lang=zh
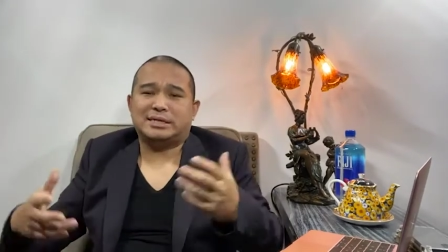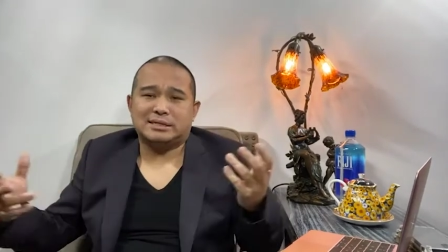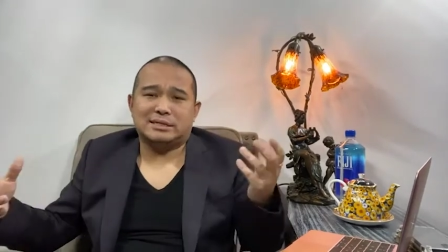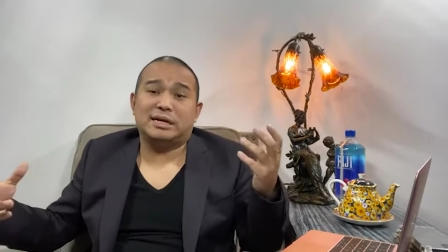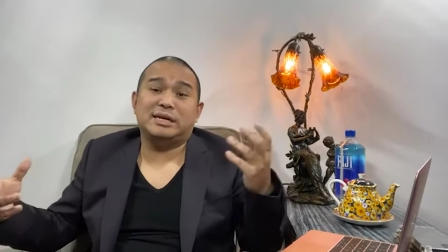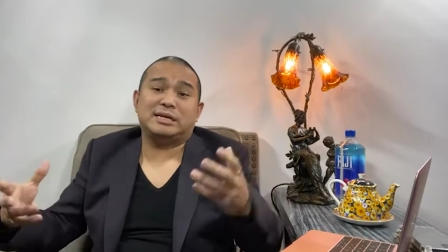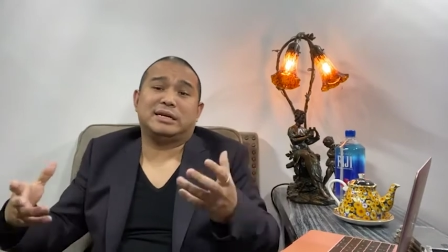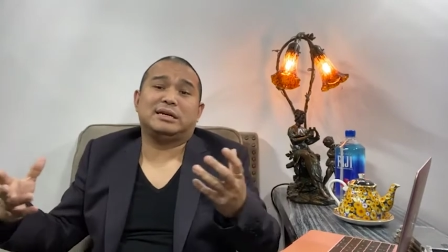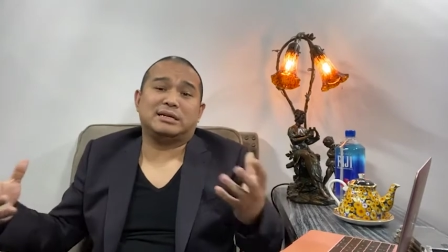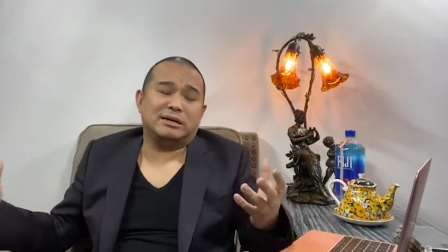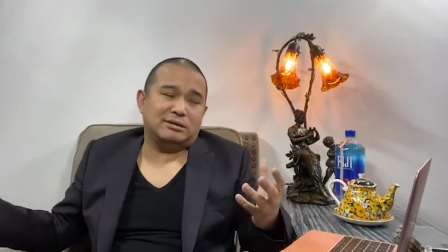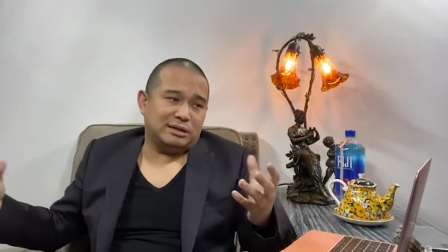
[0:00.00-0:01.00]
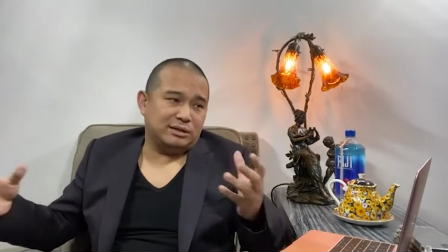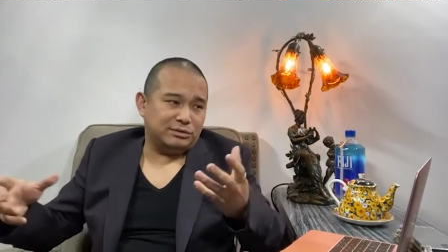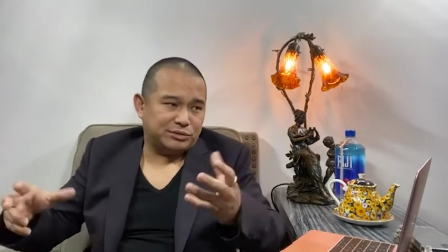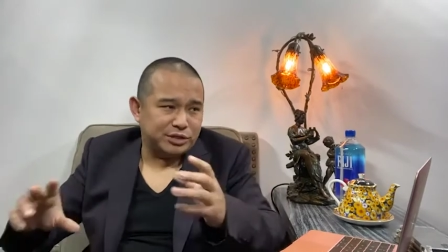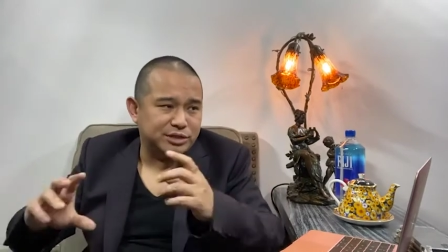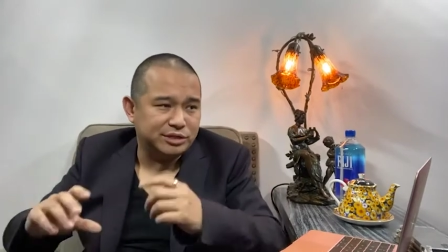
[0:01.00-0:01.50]
加上一些饮料呢，
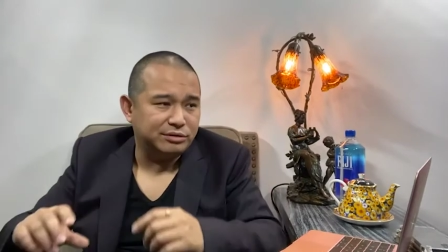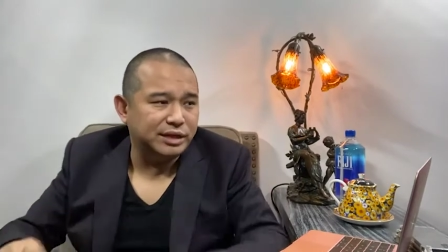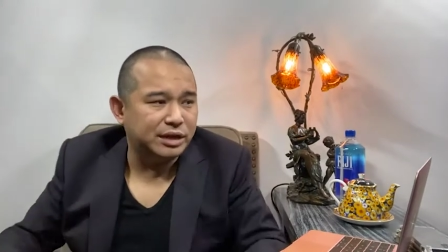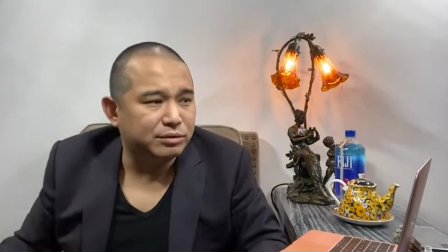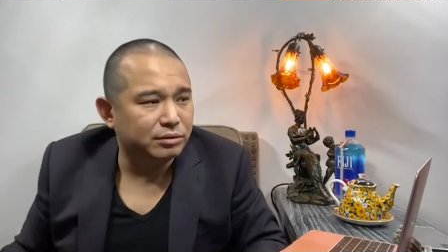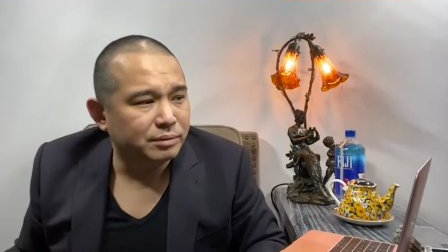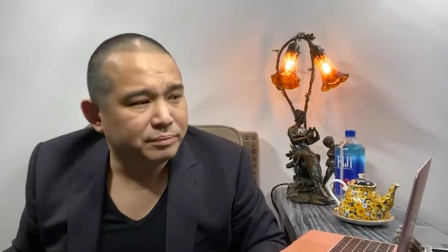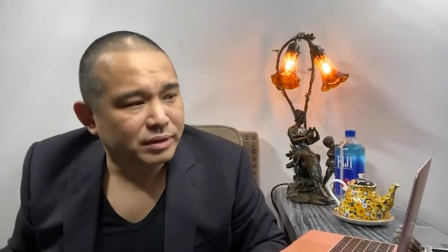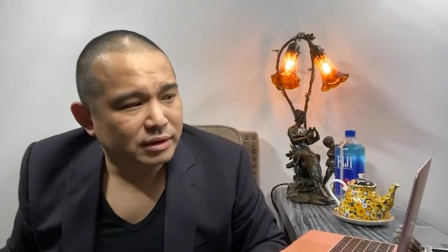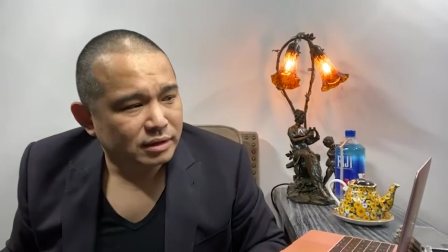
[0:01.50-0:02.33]
有确实有点多